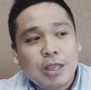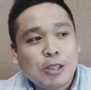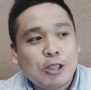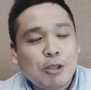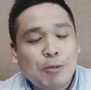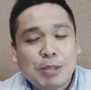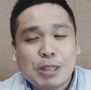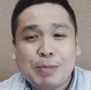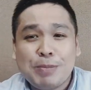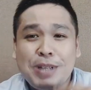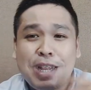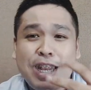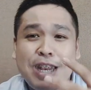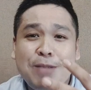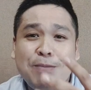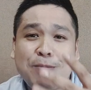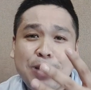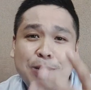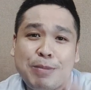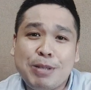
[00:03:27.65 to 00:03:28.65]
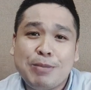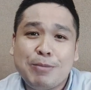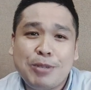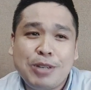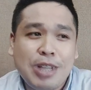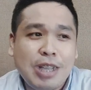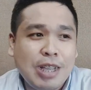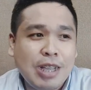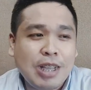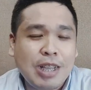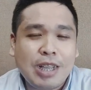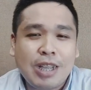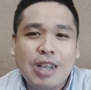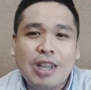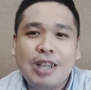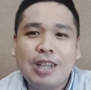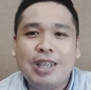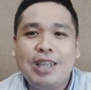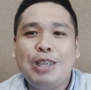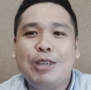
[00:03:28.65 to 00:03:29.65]
So, mas mararamdaman mo na,
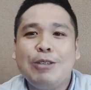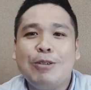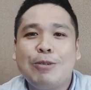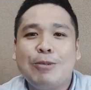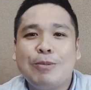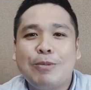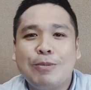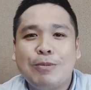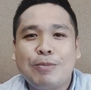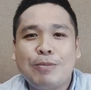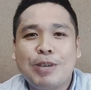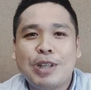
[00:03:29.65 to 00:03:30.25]
ah, hero.